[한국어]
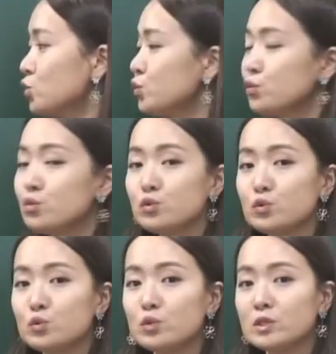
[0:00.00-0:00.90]

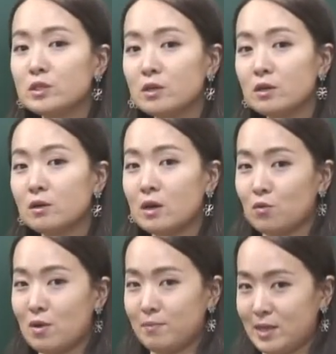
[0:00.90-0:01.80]

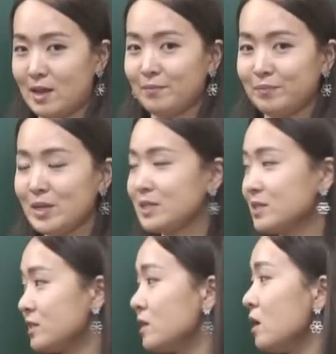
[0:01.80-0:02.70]
추주처라고 합니다.
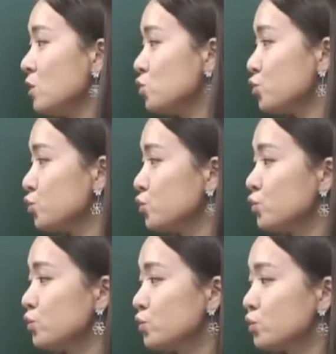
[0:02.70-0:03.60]
택시를
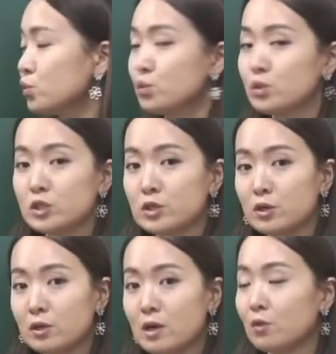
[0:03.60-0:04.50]

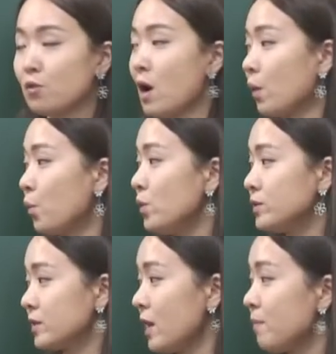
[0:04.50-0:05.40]
추주처라고 하고,
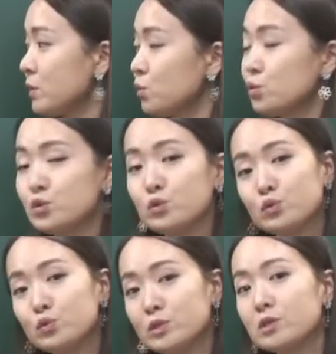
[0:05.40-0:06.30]
이제 캡에도
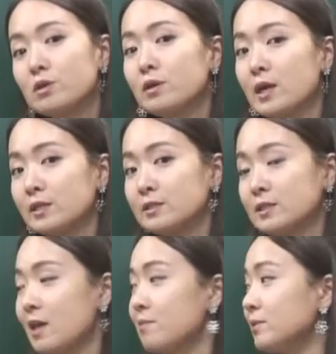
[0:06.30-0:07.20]
추주처라는
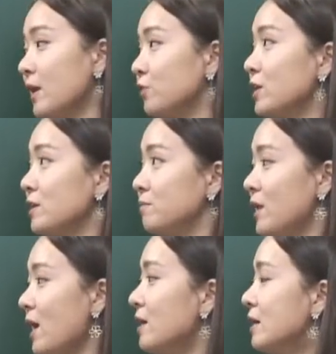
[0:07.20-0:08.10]
이제 캡을 달고
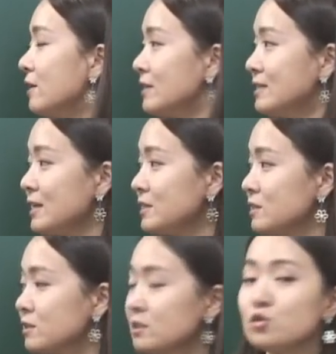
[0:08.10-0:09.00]
다닙니다. 그래서
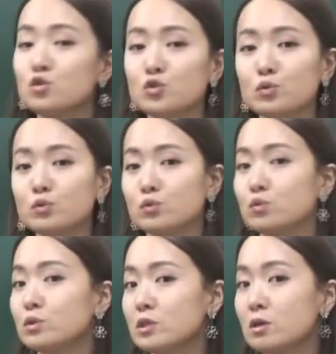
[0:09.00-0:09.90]
택시는
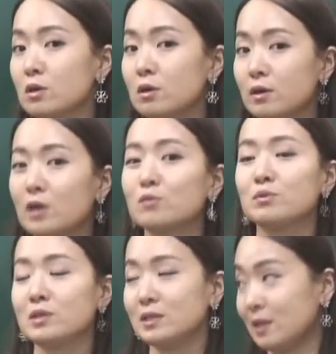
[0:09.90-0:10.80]
추주처라고
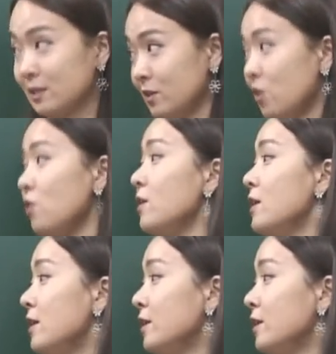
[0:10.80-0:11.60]
불린다는 걸